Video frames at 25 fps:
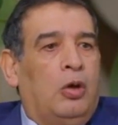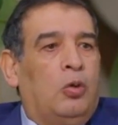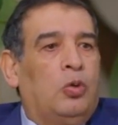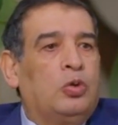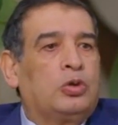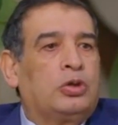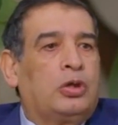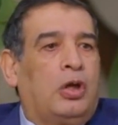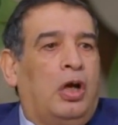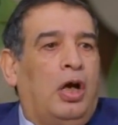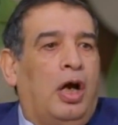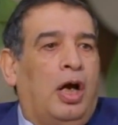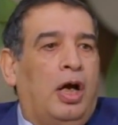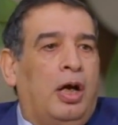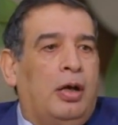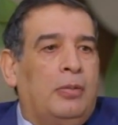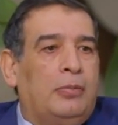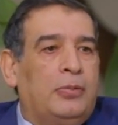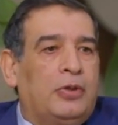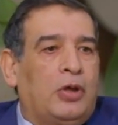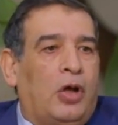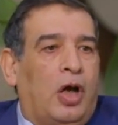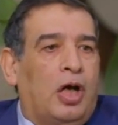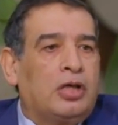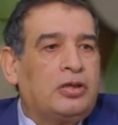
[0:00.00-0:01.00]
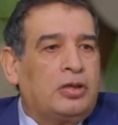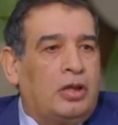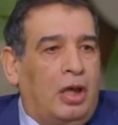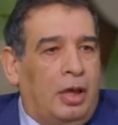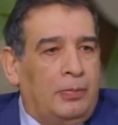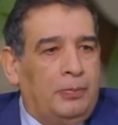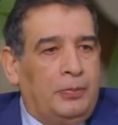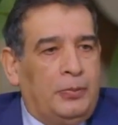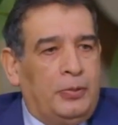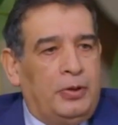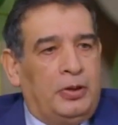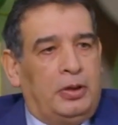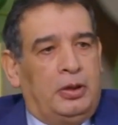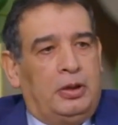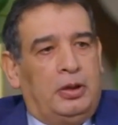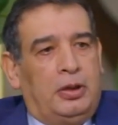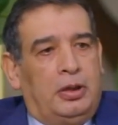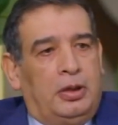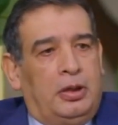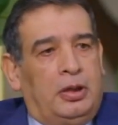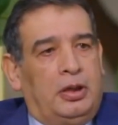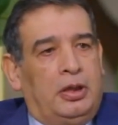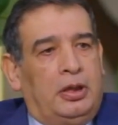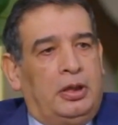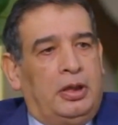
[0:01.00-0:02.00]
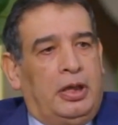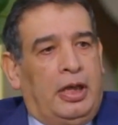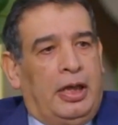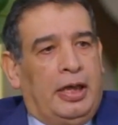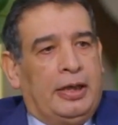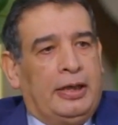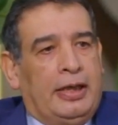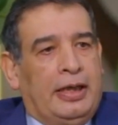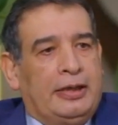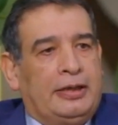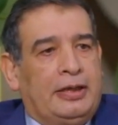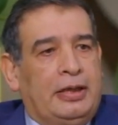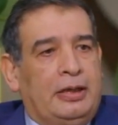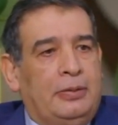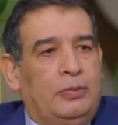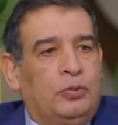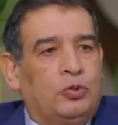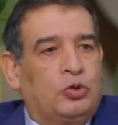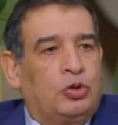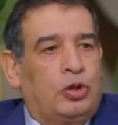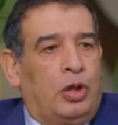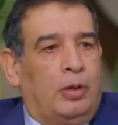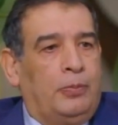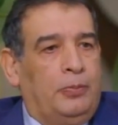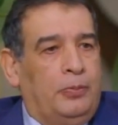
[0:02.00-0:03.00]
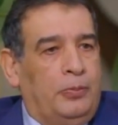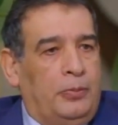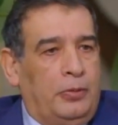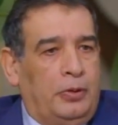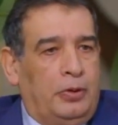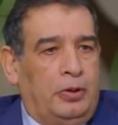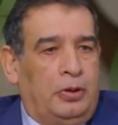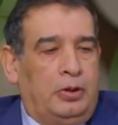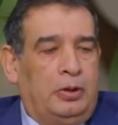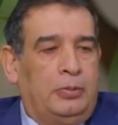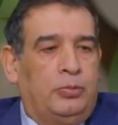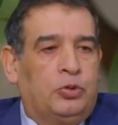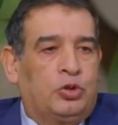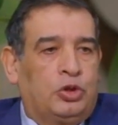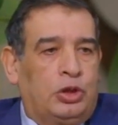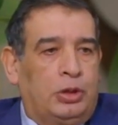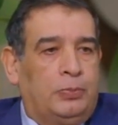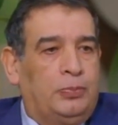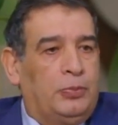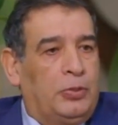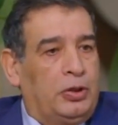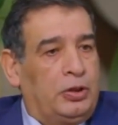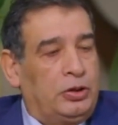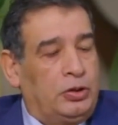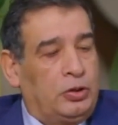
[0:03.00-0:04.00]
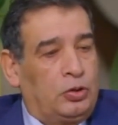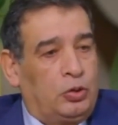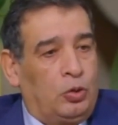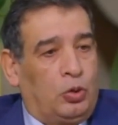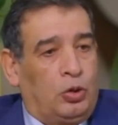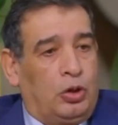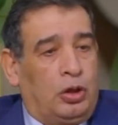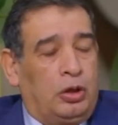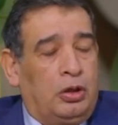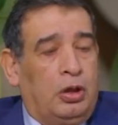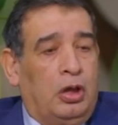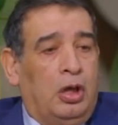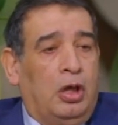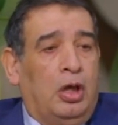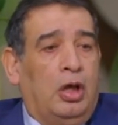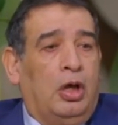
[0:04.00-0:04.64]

وصراحه من اصعب الحاجات اللي بتصاب اللي بتصيب مريض السكر